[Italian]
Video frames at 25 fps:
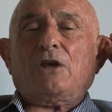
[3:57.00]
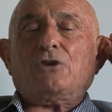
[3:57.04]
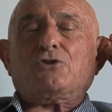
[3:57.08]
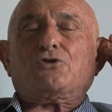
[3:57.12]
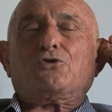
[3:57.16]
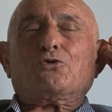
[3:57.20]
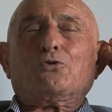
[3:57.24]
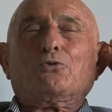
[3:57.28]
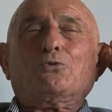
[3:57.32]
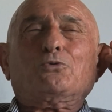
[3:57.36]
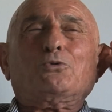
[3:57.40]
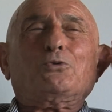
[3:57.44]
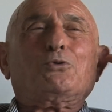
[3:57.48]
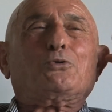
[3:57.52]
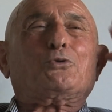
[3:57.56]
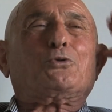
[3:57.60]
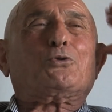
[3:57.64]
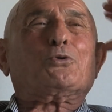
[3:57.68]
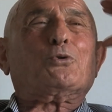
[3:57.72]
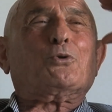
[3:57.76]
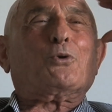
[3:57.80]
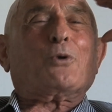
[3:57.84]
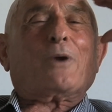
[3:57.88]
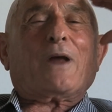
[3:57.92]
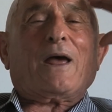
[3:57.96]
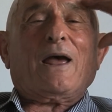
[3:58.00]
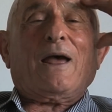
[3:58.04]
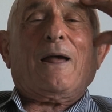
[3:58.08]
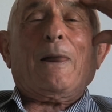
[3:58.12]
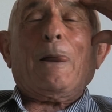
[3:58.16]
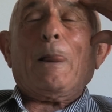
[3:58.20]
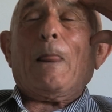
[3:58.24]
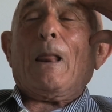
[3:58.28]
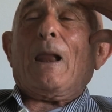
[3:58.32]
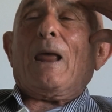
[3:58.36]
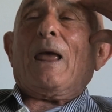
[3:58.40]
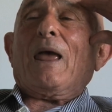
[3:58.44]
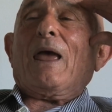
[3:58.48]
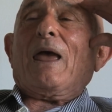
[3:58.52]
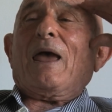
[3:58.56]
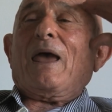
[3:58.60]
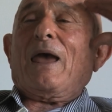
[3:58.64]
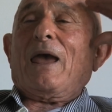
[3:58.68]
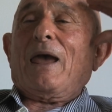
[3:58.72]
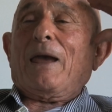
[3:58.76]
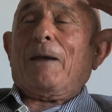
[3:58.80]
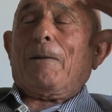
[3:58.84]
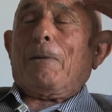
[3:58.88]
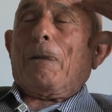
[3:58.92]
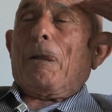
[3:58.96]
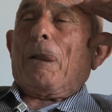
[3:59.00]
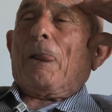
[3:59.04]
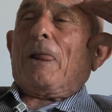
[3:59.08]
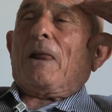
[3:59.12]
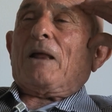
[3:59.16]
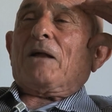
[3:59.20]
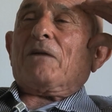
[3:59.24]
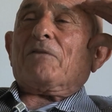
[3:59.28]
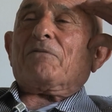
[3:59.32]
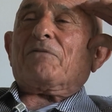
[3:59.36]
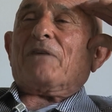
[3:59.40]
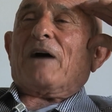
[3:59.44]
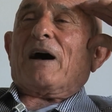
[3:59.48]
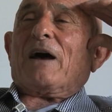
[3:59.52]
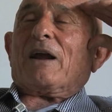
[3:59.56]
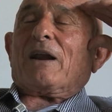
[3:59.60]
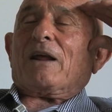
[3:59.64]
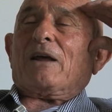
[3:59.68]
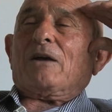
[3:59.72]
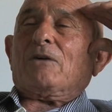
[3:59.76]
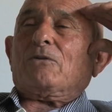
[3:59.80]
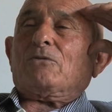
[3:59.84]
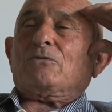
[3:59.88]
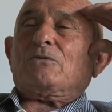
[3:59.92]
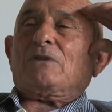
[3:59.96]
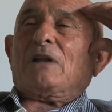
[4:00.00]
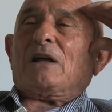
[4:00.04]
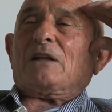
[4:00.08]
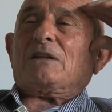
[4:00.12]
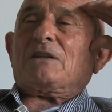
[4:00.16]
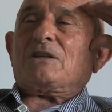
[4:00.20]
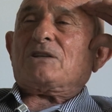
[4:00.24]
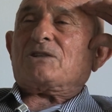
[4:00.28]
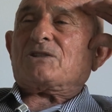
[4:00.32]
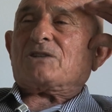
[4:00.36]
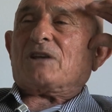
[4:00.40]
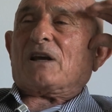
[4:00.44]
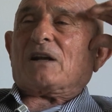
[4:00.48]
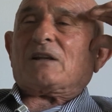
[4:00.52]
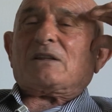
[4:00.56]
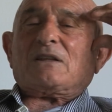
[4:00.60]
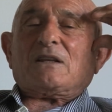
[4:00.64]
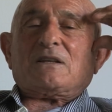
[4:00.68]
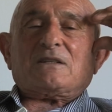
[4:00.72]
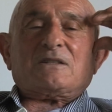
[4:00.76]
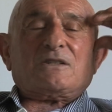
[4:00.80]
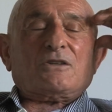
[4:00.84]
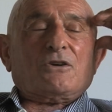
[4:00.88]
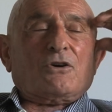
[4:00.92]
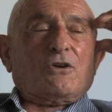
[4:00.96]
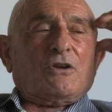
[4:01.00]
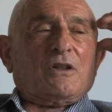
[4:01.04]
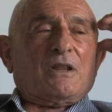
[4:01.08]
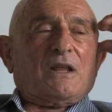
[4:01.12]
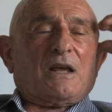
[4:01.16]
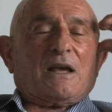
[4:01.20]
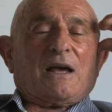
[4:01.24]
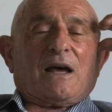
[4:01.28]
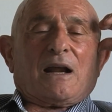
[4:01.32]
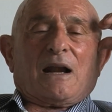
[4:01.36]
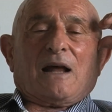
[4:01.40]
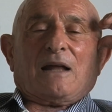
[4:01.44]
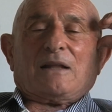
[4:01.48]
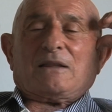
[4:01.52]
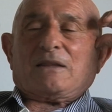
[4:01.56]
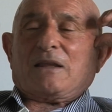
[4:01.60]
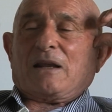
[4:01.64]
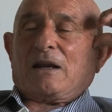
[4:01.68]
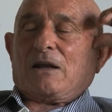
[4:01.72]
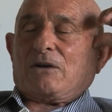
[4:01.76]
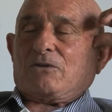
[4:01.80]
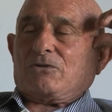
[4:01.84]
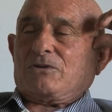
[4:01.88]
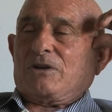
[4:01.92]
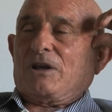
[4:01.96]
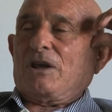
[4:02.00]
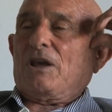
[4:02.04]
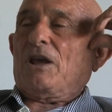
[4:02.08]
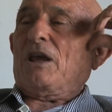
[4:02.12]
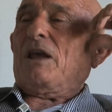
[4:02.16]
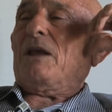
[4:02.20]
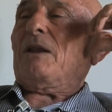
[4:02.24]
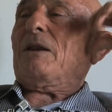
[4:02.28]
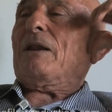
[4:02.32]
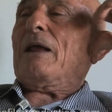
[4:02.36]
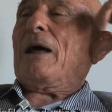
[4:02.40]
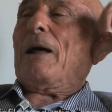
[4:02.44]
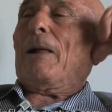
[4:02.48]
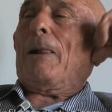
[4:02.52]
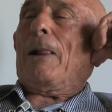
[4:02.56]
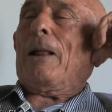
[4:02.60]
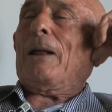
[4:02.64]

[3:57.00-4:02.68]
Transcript: giunture e fare una dissertazione di carattere così. In,